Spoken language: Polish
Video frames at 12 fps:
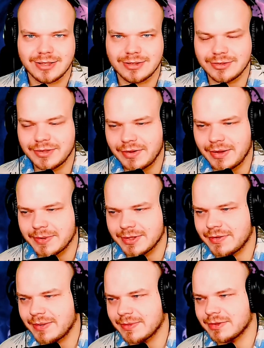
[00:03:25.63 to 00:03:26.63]
No nie wiemy, nie
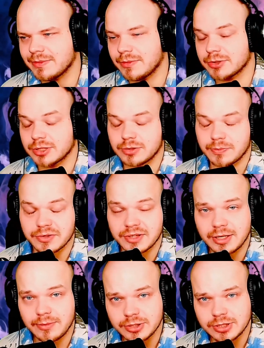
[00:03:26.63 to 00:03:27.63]
wiemy. No może to po
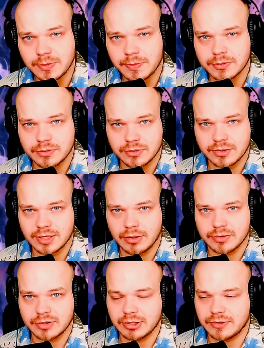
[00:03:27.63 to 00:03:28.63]
znajomości po prostu
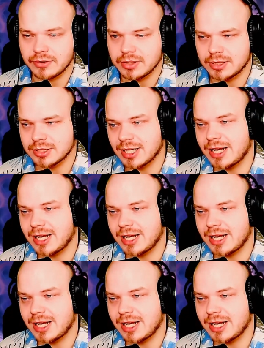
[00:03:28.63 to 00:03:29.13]
zostało załatwione też,